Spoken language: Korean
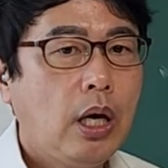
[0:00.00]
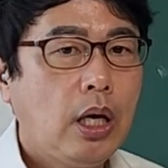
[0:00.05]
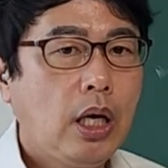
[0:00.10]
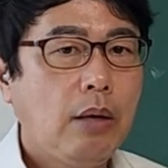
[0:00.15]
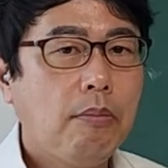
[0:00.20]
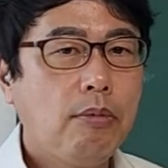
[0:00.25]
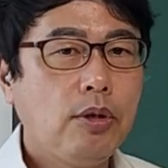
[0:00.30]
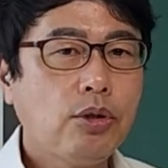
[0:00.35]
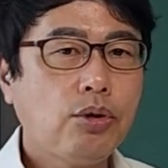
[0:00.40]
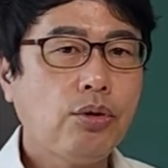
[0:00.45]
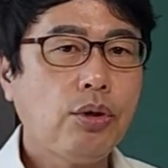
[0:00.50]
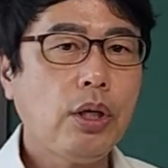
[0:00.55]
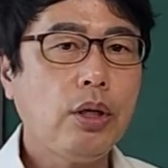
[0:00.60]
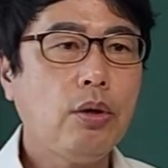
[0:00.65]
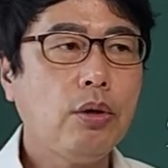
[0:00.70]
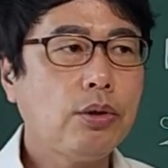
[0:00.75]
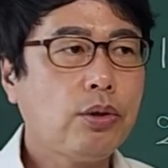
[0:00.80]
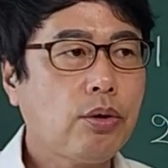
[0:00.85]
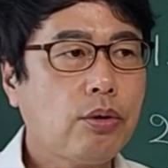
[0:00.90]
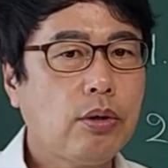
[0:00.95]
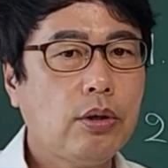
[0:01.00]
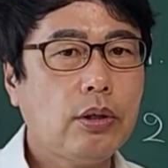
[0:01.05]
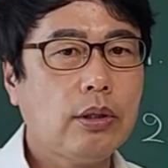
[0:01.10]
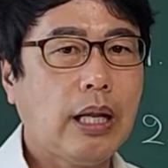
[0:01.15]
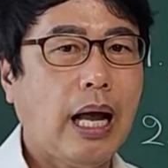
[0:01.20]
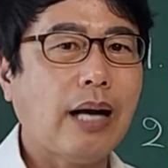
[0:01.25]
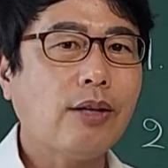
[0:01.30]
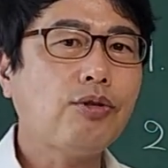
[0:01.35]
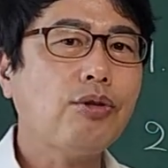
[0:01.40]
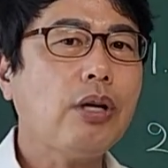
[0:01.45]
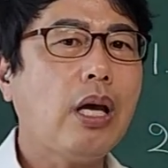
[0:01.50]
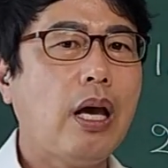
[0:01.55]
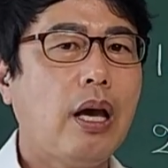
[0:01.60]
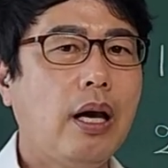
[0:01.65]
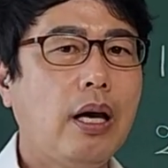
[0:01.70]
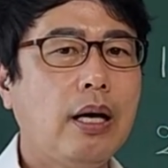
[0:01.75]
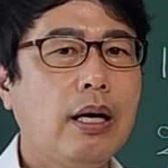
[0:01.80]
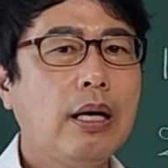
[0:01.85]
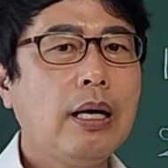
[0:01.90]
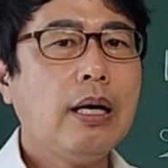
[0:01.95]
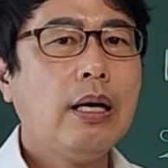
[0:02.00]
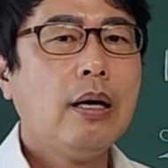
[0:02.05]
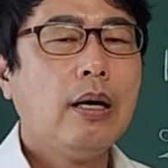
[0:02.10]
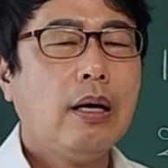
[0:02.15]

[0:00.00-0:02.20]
인문 수리논술은 나중에